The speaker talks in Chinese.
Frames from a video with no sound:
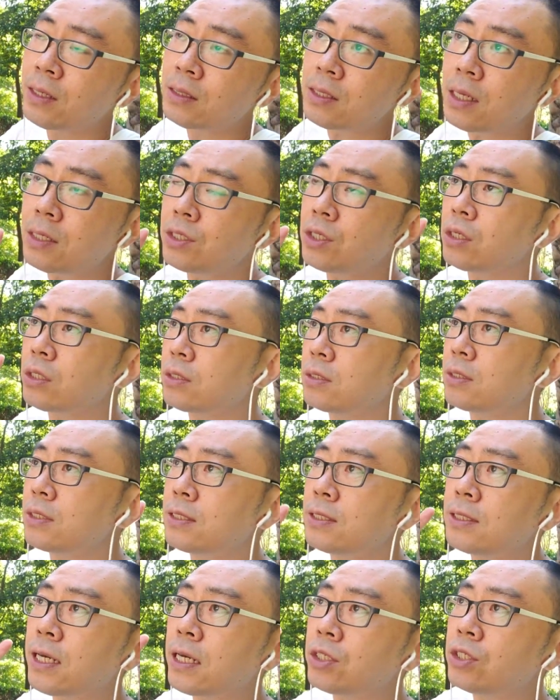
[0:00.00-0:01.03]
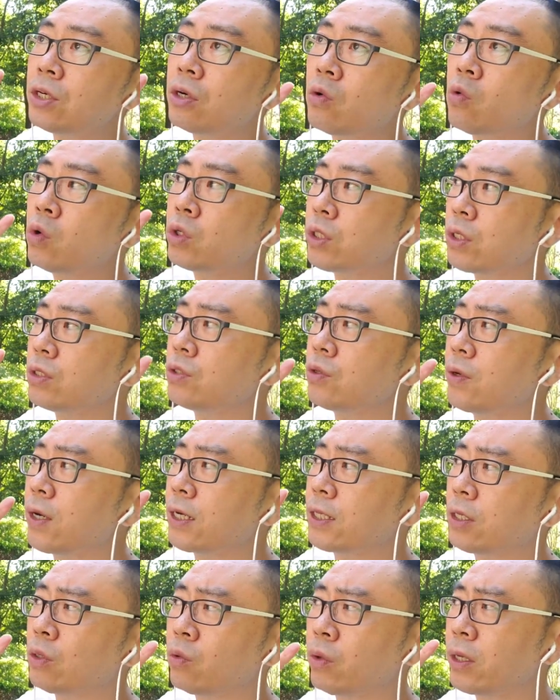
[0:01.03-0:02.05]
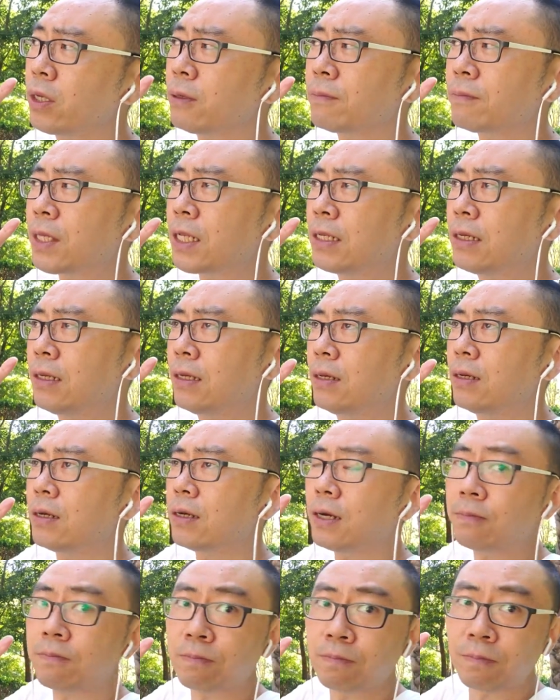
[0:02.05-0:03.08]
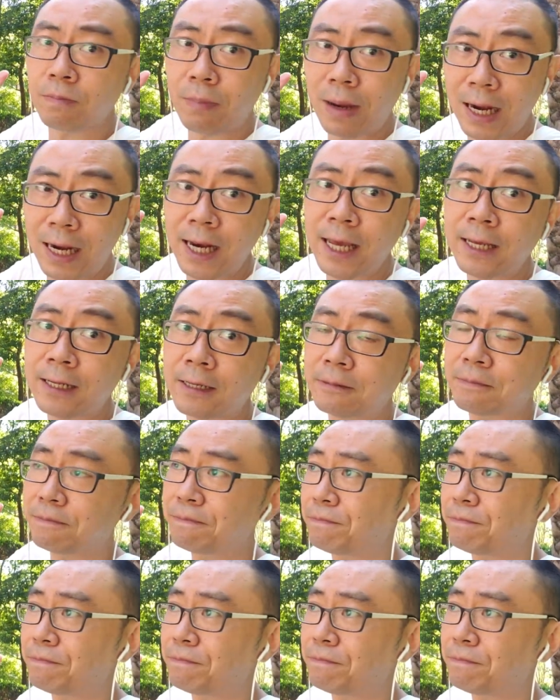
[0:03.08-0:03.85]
但这在这个过程中啊，你会蛮累的。